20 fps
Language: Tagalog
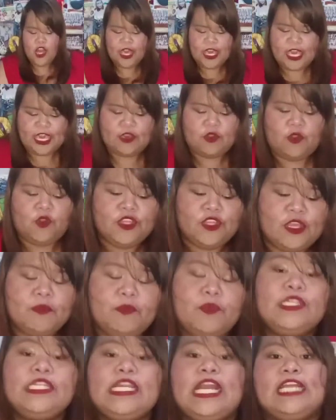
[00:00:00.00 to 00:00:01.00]
Okay, una
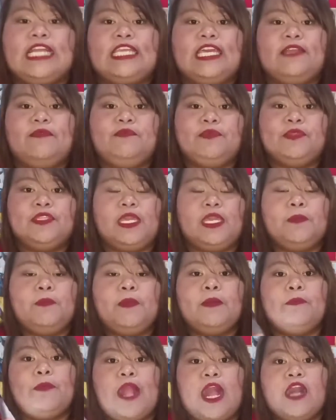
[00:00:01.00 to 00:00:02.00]
po natin
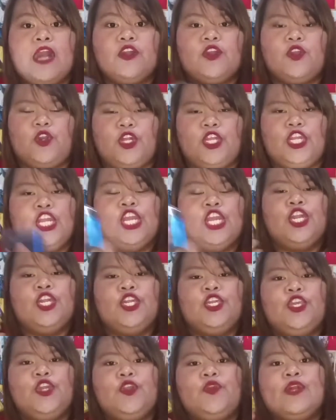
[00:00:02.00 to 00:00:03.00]
ipaprank call
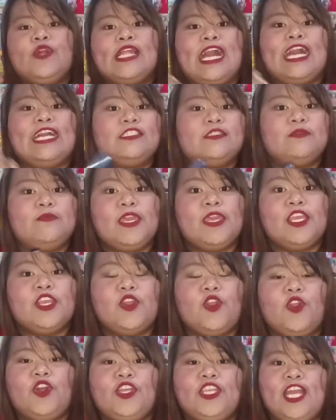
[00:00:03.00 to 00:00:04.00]
yung classmate
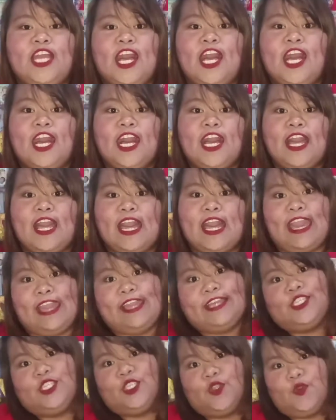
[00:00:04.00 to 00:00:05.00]
ko ng
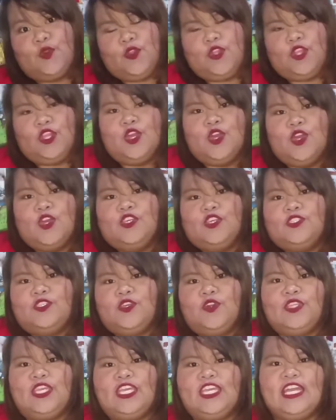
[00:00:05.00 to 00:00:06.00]
high school.
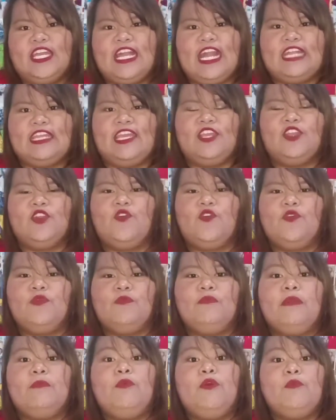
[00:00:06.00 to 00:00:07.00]
So, tignan natin kung
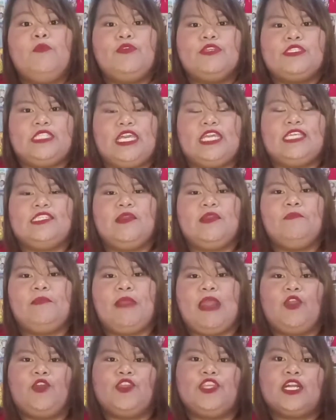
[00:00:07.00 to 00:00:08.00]
maboboses
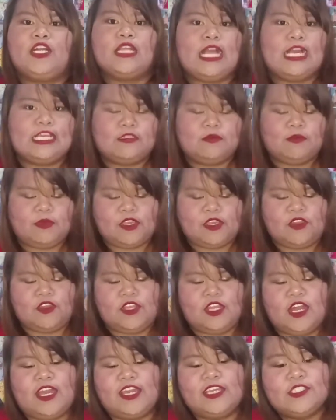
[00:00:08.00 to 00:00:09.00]
pa ako ng classmate ko
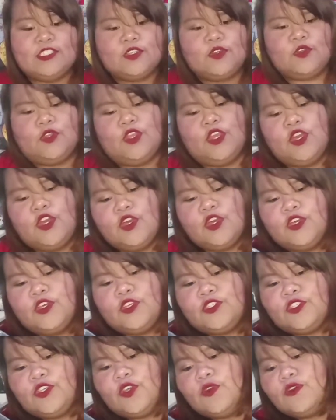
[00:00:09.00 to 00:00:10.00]
ng high school.
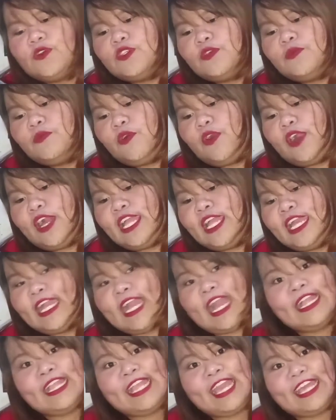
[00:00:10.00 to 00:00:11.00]
So, subukan na
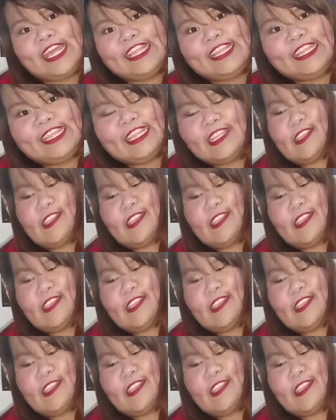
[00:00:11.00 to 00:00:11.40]
natin.